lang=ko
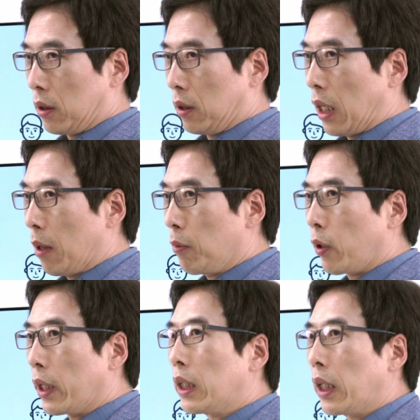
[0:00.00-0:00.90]
어,
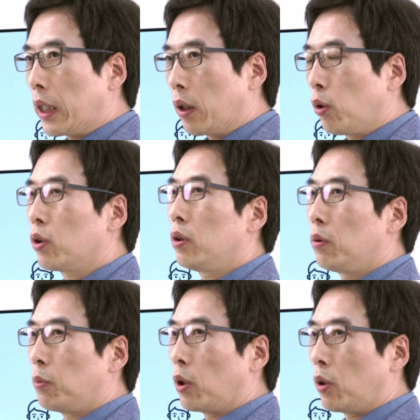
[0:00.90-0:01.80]
mRNA
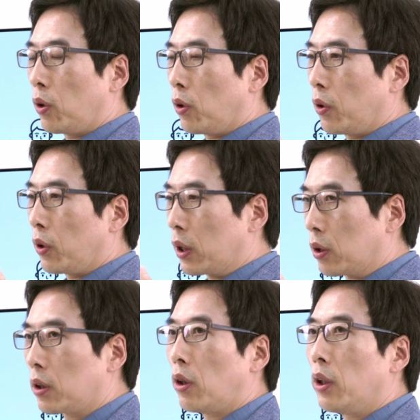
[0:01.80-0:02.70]
혹은 뭐
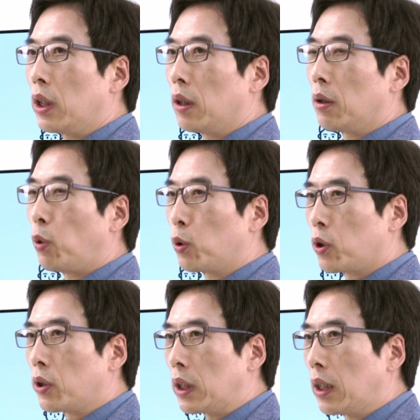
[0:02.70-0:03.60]
이것은 거의
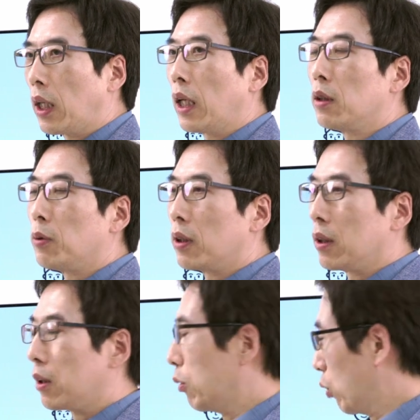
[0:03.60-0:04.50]
보석이나
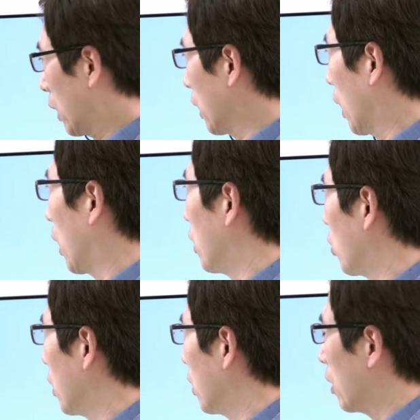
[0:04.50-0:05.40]
아니면 우리가 생각할
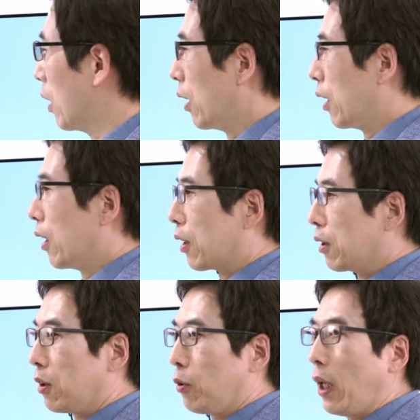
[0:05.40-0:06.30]
수 있는
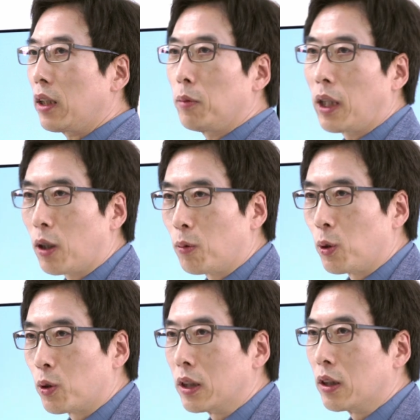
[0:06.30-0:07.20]
그 황금이라고
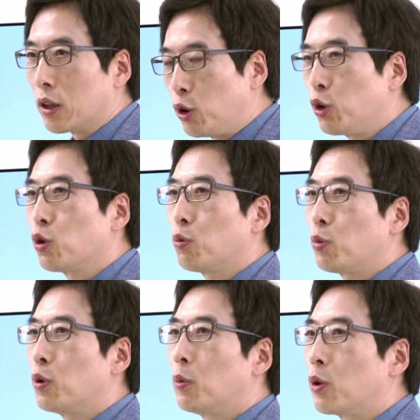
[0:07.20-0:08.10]
볼 수 있는
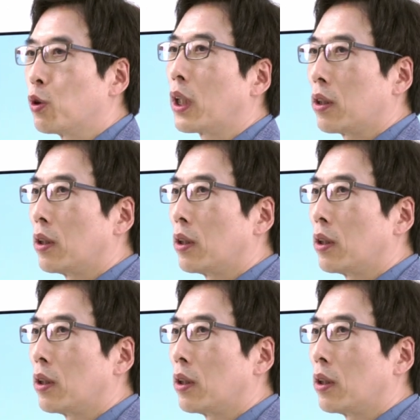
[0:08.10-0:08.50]
귀중품을 우리가